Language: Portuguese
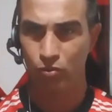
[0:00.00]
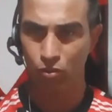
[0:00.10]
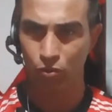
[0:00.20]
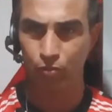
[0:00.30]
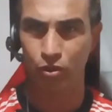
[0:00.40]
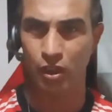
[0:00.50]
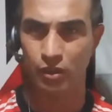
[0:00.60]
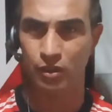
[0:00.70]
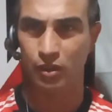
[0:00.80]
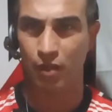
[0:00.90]
Grupo de
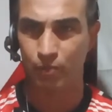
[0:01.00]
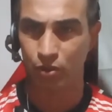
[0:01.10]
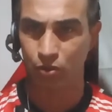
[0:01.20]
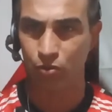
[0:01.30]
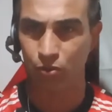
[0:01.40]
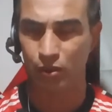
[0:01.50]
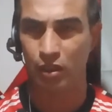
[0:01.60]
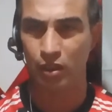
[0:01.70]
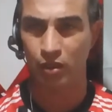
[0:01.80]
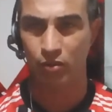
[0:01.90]
WhatsApp de
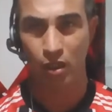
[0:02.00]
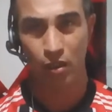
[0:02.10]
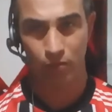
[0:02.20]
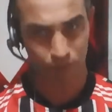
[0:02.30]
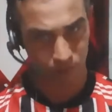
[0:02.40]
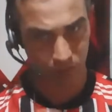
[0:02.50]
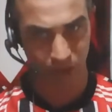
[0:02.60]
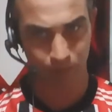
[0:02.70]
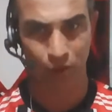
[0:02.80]
conselheiro, né?